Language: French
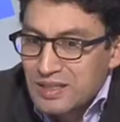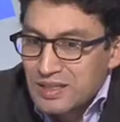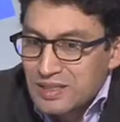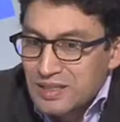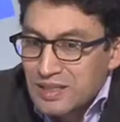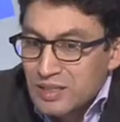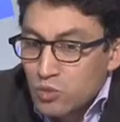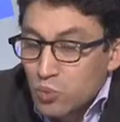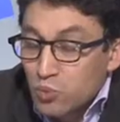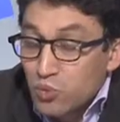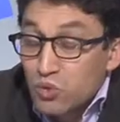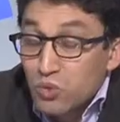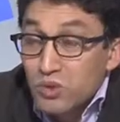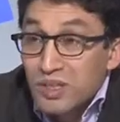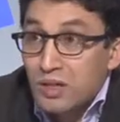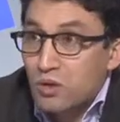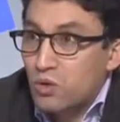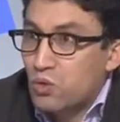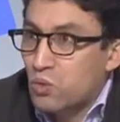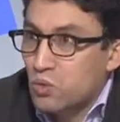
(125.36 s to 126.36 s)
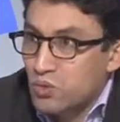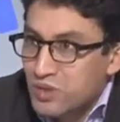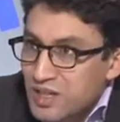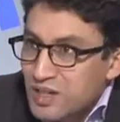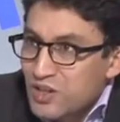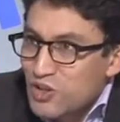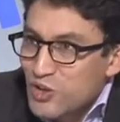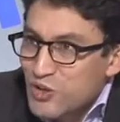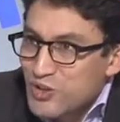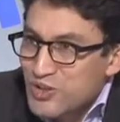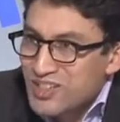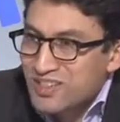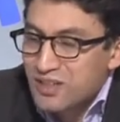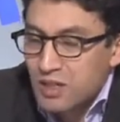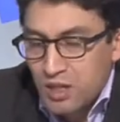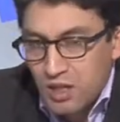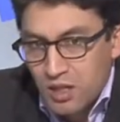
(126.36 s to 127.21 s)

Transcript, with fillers: qui sont plutôt des conséquences